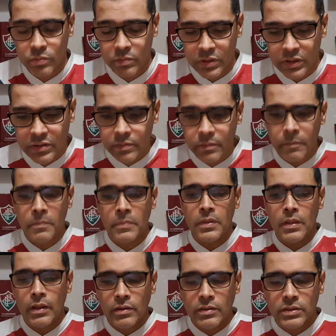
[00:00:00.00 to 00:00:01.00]

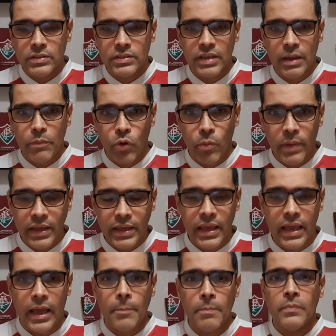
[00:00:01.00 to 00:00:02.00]
Você sabe como é que
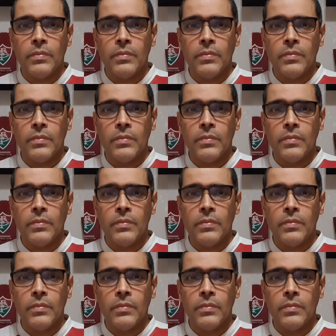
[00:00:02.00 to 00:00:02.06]
é.